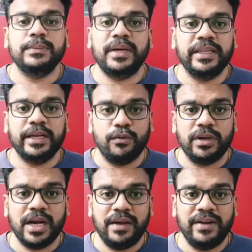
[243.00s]
வந்து பார்த்தீங்கன்னா
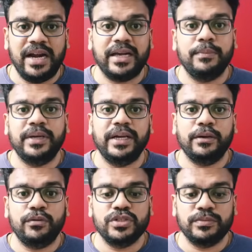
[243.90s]
ஒழுங்காக விளையாடாமல்
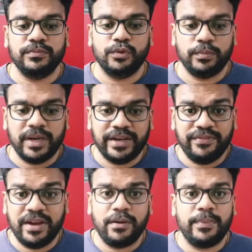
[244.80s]
கொஞ்சம் ஒரு மாதிரி
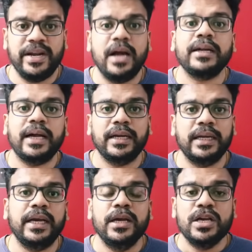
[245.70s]
ஃபேவர் பண்ணி
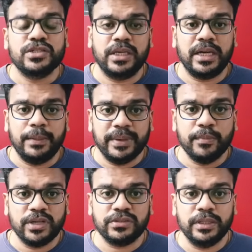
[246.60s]
ஆடினாங்கல்ல ஸோ அதனால் பிக்
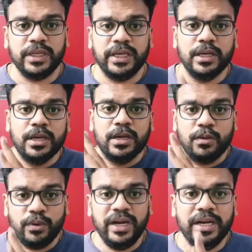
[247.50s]
பாஸ் வந்து
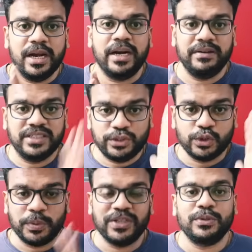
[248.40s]
ஒயில்டு கார்டை வச்சு
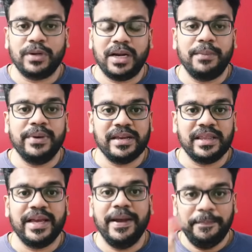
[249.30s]
சூஸ் பண்ண சொல்கிறாரு
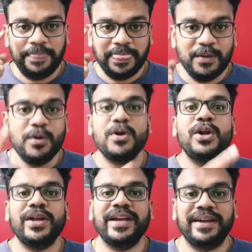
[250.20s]
அப்படிங்கிறத
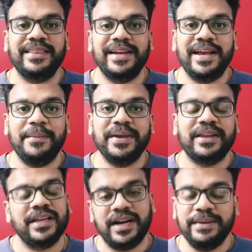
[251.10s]
உங்களுடைய கருத்து என்ன
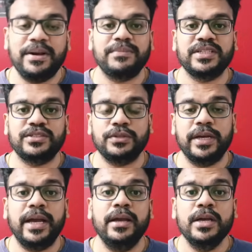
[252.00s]
அப்படிங்கிறத கண்டிப்பாக கமெண்ட்ஸ்
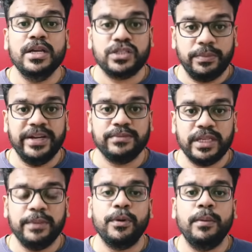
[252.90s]
சொல்லுங்கள் ஸோ மீண்டும்
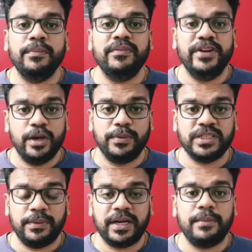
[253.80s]
சந்திப்போம் வீடியோ
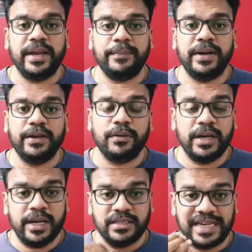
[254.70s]
பிடிச்சா மறக்காமல் லைக் பண்ணிக்கோங்க
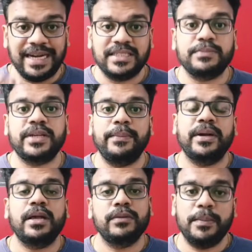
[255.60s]
சேனலை சப்ஸ்கிரைப்
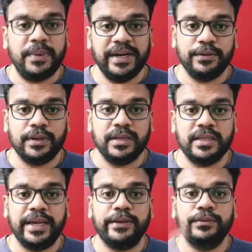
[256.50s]
பண்ணாதவங்க பண்ணிக்கோங்க
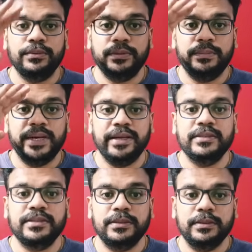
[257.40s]
தேங்க்யூ குட் பை கைஸ்